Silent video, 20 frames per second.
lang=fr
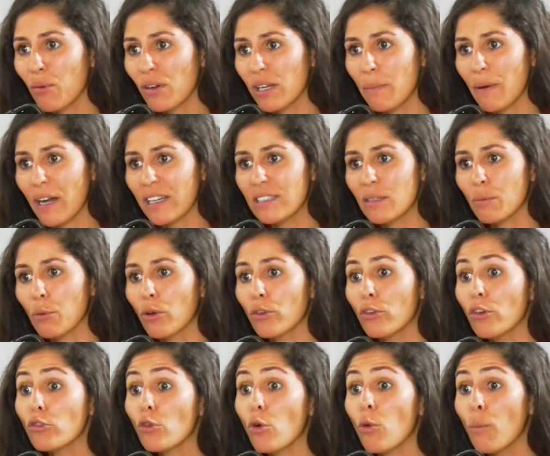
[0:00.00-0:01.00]
pour les parties
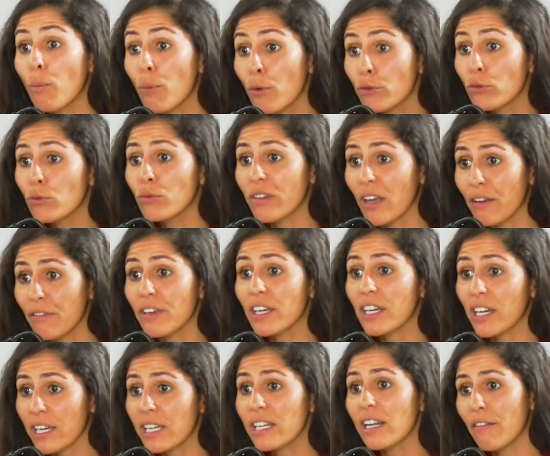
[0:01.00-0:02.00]
prenantes, on peut tout à fait
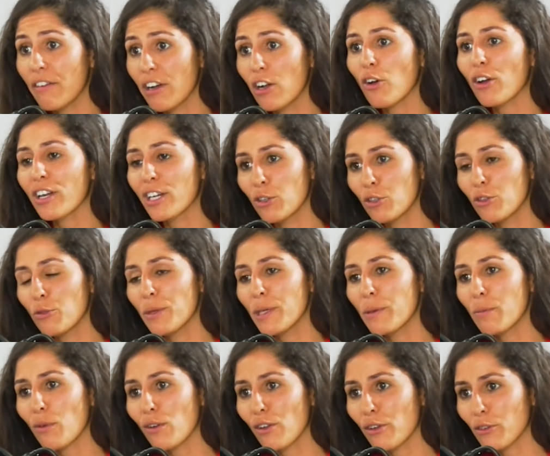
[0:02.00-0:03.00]
créer de la valeur
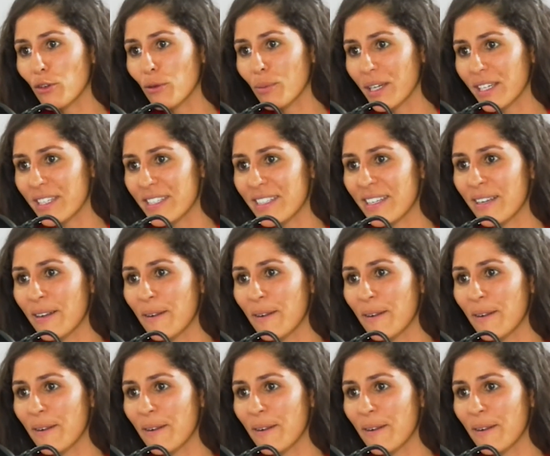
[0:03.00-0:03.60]
économique pour l'entreprise.